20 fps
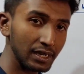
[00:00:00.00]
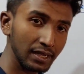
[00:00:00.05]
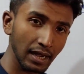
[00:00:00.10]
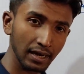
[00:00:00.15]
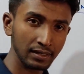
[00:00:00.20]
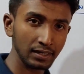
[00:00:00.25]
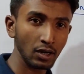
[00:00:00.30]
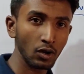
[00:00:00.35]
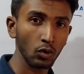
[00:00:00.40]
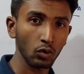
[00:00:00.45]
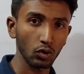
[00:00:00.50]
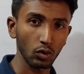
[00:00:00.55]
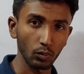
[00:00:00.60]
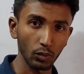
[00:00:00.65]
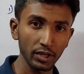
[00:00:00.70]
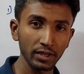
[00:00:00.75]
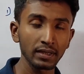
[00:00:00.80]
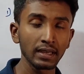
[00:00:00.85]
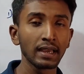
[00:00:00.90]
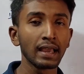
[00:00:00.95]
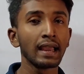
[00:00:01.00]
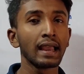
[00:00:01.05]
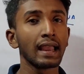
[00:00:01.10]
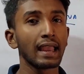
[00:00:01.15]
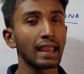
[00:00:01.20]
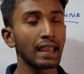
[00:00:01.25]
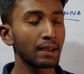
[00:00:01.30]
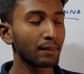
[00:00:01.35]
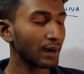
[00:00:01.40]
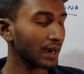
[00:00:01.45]
এল খান্নার অঙ্ক বই
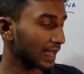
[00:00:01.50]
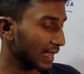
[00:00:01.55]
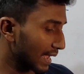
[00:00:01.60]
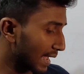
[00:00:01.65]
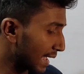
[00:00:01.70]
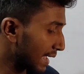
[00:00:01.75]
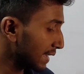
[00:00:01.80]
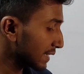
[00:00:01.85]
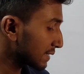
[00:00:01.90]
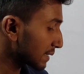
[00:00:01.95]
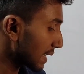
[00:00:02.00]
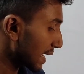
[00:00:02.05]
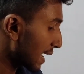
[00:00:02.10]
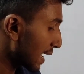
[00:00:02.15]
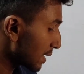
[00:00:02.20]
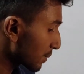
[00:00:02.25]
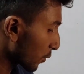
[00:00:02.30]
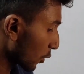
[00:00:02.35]
এবার এই যে এই